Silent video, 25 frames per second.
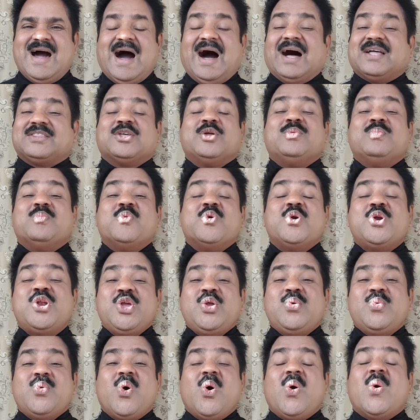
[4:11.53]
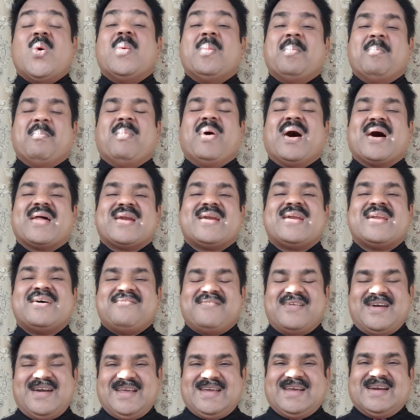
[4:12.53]
அதன் முடிவோ மரண
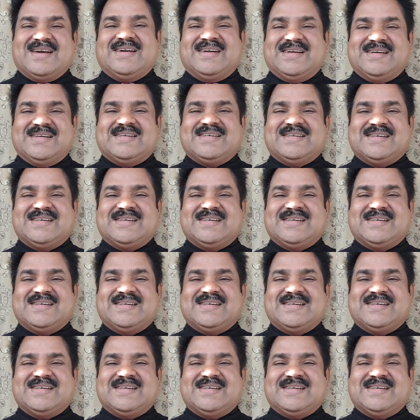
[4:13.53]
வழிகள்